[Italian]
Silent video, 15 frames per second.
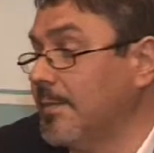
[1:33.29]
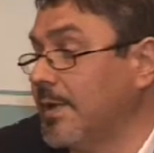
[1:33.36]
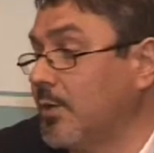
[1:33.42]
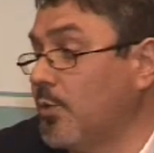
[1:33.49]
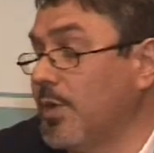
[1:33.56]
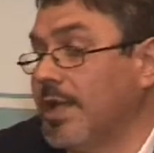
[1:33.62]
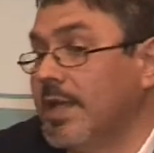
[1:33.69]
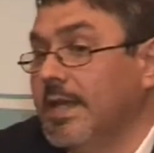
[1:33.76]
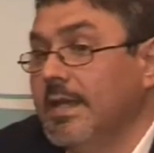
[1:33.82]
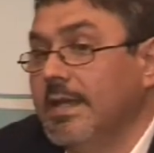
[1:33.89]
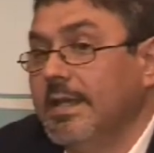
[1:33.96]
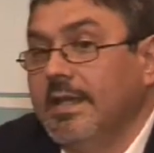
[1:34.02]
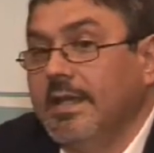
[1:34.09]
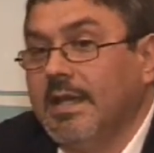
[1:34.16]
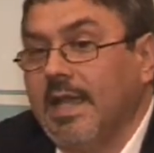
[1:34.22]
Per cui
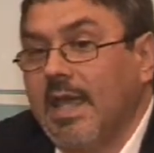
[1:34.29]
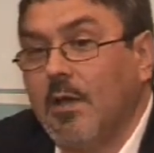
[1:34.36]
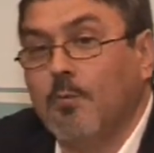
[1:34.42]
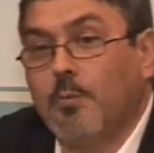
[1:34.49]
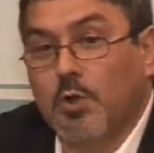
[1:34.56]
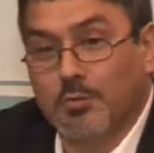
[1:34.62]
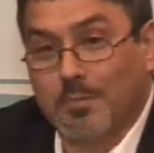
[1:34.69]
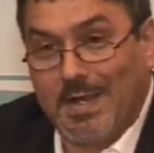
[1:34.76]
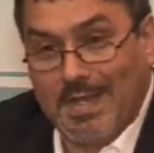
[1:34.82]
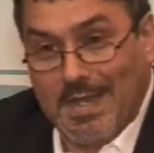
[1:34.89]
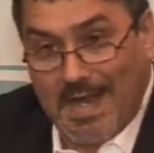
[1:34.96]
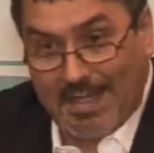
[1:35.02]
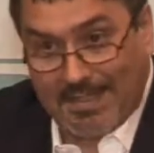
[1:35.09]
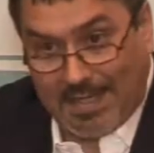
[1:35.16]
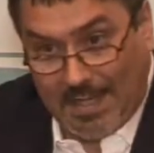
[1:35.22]
è un po'
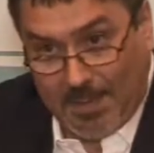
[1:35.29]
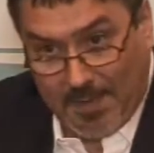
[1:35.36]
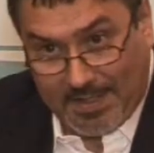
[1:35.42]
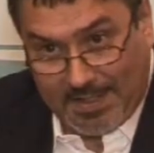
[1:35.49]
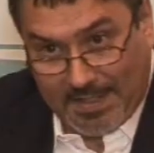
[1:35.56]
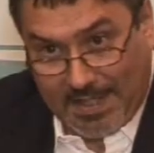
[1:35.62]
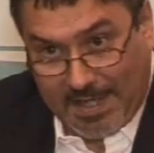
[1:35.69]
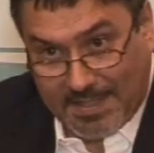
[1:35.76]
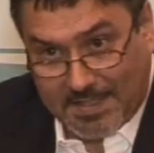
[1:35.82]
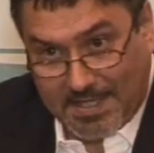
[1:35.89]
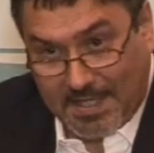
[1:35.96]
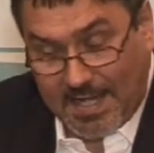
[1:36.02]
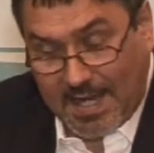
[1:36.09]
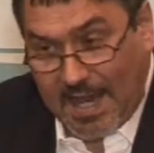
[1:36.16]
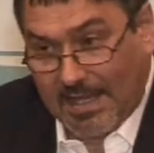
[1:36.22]
sbagliata la mentalità che
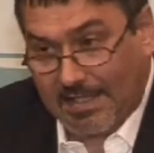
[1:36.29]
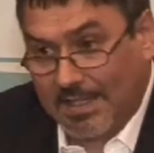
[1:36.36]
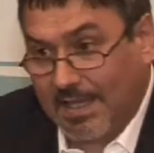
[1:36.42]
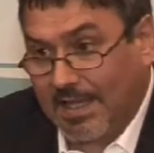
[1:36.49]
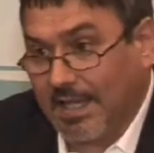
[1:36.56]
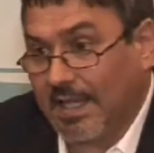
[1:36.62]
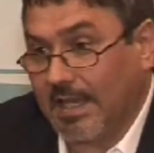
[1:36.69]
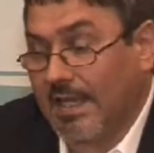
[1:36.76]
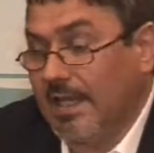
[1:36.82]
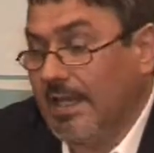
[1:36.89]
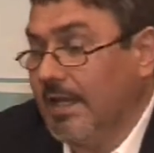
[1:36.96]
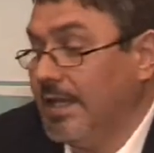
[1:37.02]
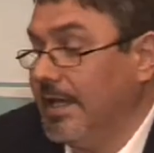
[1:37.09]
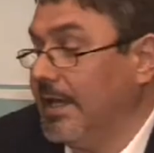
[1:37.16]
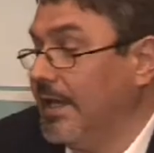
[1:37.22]
si è creata che
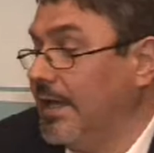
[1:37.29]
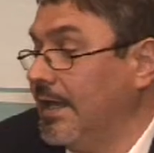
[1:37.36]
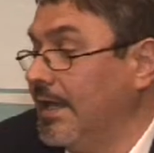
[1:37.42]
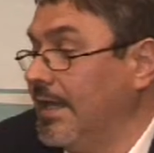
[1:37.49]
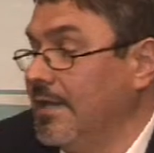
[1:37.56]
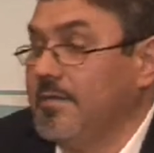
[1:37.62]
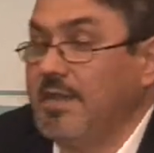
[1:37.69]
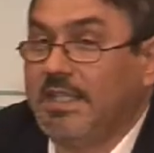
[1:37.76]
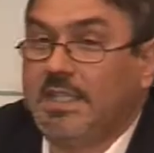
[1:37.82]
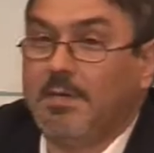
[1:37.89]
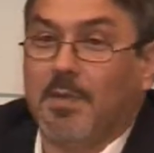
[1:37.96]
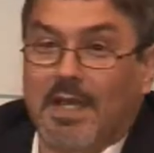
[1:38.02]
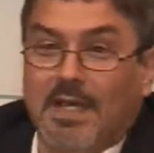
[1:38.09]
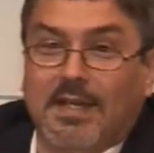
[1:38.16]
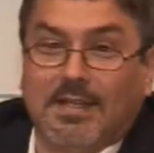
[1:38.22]
eh, la
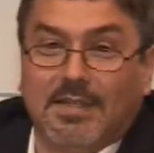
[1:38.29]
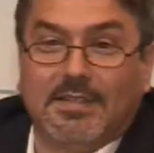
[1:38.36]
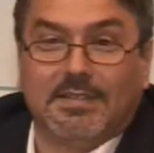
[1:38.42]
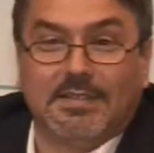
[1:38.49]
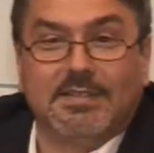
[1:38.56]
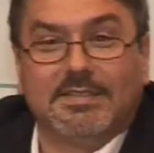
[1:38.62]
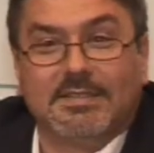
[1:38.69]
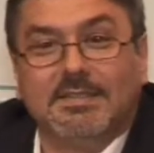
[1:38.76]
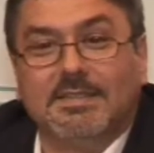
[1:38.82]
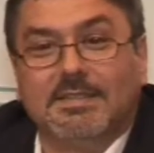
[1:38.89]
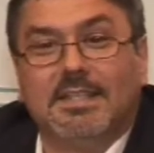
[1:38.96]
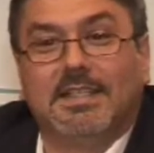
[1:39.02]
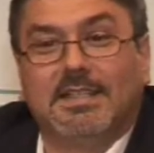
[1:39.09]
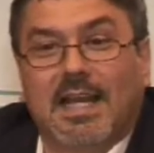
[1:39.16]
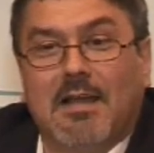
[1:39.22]
vittima
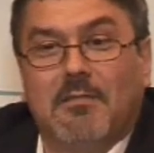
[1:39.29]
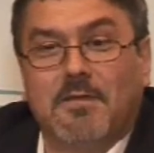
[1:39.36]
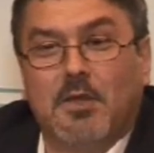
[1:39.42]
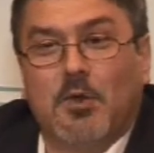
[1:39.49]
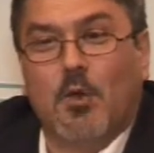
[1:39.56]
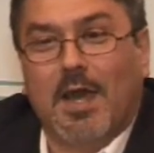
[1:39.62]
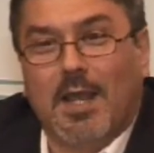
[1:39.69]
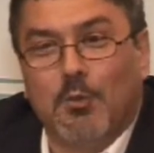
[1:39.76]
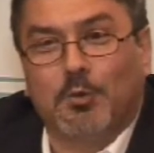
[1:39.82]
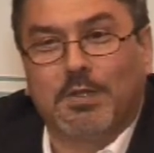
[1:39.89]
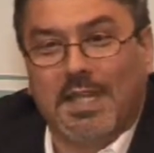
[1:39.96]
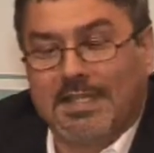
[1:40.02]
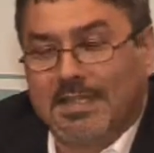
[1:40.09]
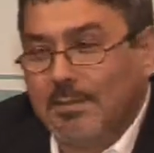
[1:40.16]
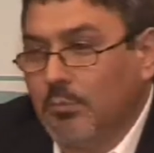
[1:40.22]
del traffico è
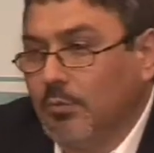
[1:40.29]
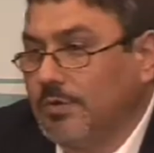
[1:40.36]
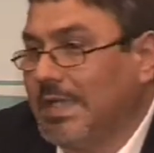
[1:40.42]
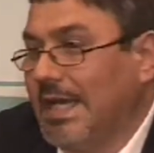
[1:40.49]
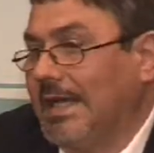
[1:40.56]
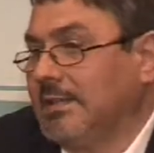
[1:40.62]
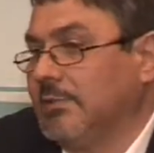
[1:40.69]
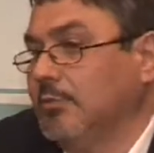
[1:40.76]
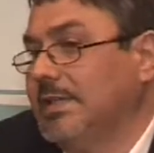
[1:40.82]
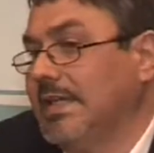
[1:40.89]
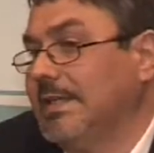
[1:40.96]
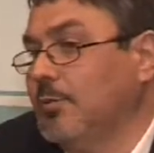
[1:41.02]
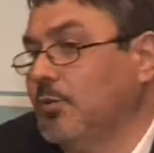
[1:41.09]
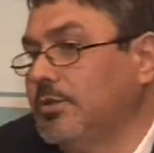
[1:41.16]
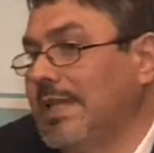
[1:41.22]
l'utente multato.
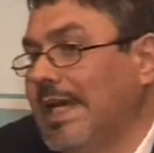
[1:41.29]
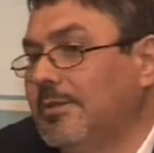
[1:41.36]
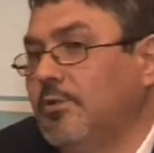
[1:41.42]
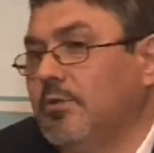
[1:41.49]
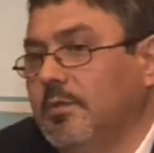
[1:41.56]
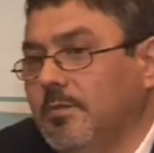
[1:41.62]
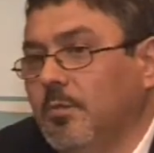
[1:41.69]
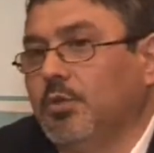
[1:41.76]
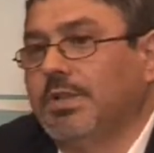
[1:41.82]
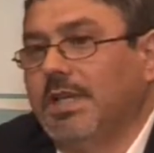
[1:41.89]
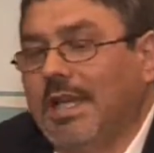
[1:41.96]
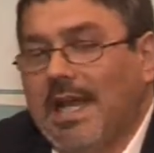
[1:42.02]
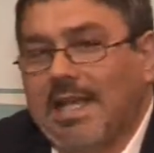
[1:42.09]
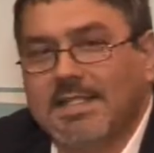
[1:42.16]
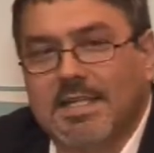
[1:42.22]
L'utente multato in
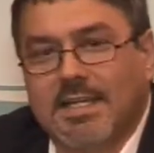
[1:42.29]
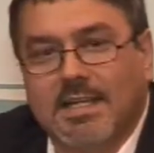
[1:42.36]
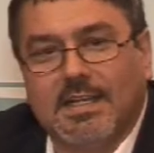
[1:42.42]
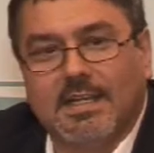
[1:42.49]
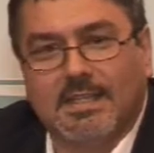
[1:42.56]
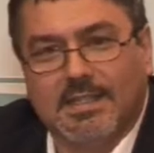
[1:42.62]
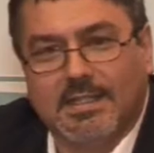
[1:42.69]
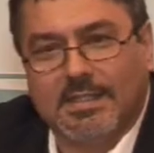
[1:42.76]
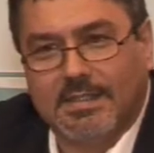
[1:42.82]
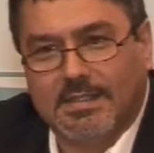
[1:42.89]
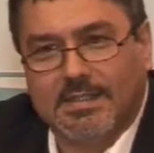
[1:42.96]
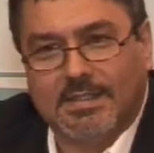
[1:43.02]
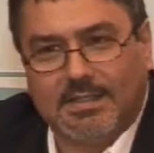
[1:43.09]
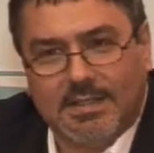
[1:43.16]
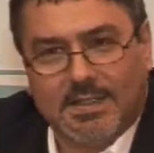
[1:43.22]
molti casi,
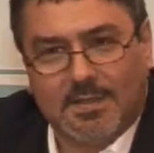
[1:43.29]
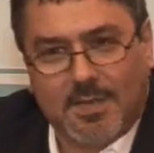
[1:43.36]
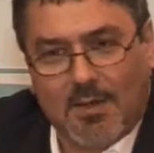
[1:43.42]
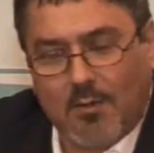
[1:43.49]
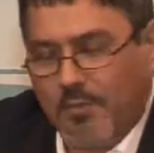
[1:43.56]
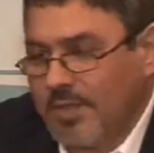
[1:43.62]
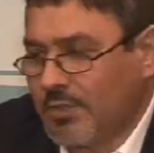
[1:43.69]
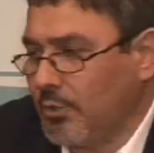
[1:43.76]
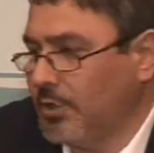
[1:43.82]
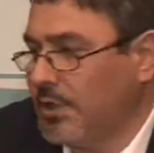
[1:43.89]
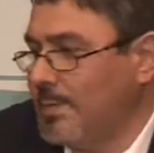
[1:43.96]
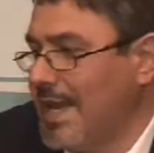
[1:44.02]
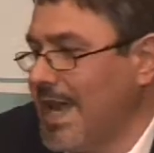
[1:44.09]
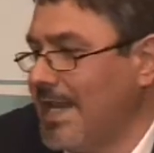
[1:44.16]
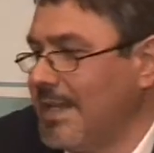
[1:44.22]
eh, abbiamo visto negli
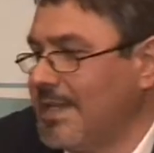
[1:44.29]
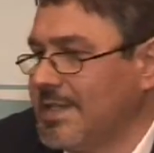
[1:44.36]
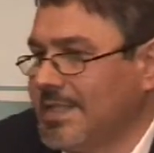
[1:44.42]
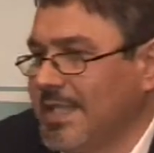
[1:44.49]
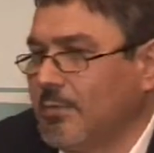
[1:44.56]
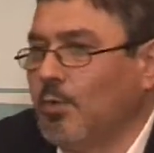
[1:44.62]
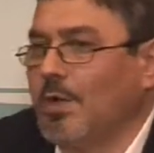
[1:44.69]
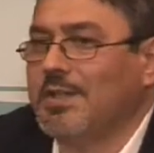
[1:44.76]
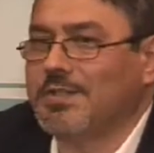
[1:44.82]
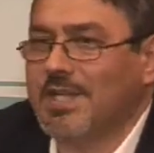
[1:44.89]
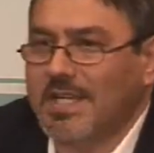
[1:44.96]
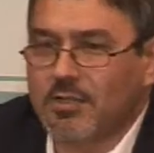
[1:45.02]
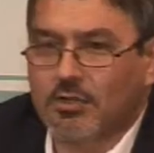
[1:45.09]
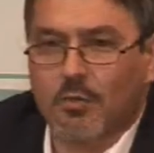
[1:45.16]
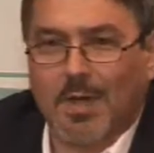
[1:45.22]
ultimi anni, c'è stato un
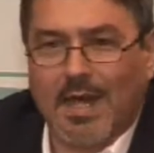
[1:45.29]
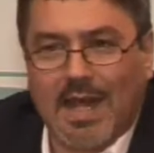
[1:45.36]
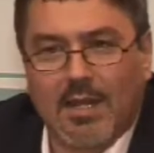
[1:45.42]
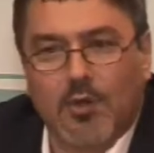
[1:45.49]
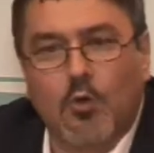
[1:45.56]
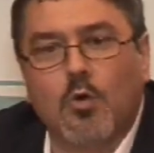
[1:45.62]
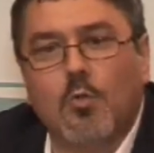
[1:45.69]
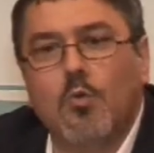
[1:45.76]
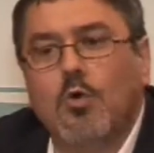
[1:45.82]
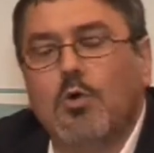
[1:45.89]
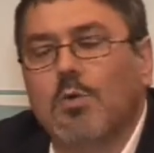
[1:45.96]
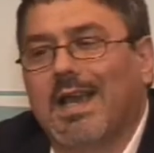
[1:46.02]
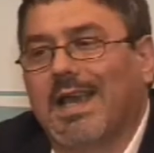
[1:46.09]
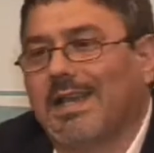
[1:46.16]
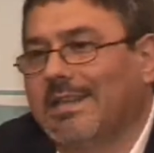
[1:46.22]
eccesso magari o
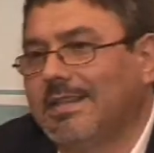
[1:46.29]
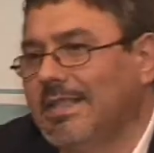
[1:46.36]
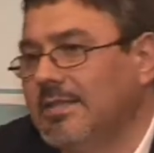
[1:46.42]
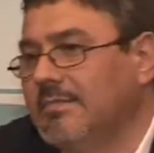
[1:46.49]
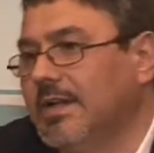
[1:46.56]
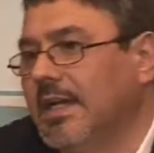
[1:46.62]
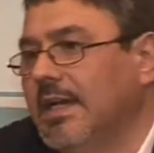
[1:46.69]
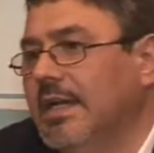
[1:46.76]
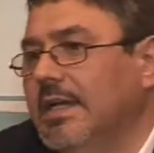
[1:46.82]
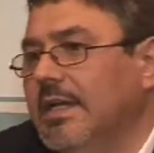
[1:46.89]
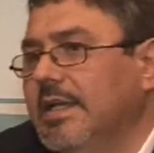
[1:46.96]
comunque una cattiva...